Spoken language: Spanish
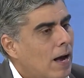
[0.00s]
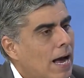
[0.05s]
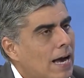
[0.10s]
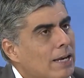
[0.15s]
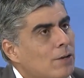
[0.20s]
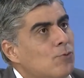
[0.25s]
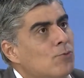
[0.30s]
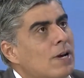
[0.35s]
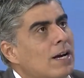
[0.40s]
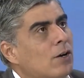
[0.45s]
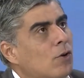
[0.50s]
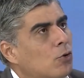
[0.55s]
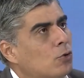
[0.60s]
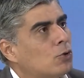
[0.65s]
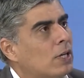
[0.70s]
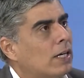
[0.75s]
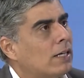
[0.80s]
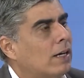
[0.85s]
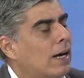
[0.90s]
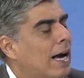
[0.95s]
hay una
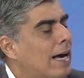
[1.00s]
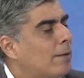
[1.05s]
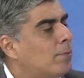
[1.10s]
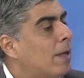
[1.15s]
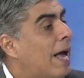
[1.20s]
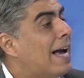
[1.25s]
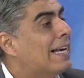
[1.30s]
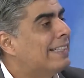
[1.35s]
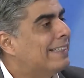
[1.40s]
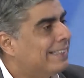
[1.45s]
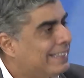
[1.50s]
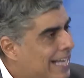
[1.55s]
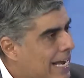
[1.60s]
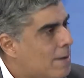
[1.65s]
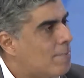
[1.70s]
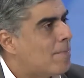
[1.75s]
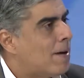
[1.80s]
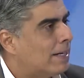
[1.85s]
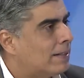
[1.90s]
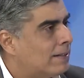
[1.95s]
cosa, hay, hay
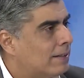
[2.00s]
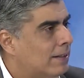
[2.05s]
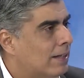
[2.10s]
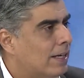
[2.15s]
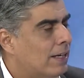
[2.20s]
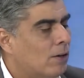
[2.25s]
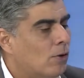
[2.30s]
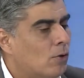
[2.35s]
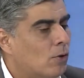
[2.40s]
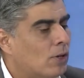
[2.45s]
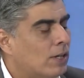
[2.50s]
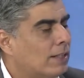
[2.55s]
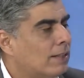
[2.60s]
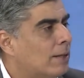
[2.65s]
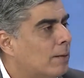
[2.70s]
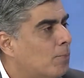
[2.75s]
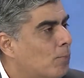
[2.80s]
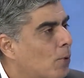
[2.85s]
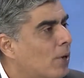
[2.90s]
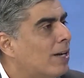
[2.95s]
temas en los que
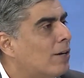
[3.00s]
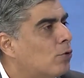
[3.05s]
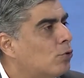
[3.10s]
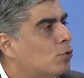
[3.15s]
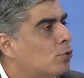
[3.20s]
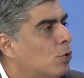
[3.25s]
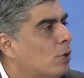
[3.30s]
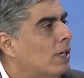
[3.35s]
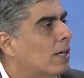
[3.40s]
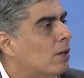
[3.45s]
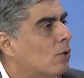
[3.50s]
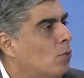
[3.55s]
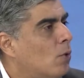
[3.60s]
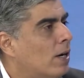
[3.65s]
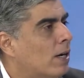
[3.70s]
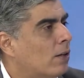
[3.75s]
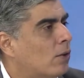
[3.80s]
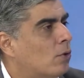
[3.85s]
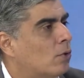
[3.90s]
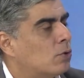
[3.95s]
se pueden construir
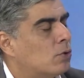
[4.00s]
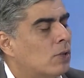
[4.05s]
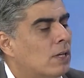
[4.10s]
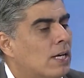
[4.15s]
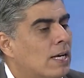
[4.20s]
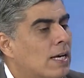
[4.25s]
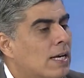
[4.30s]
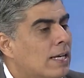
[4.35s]
acuerdos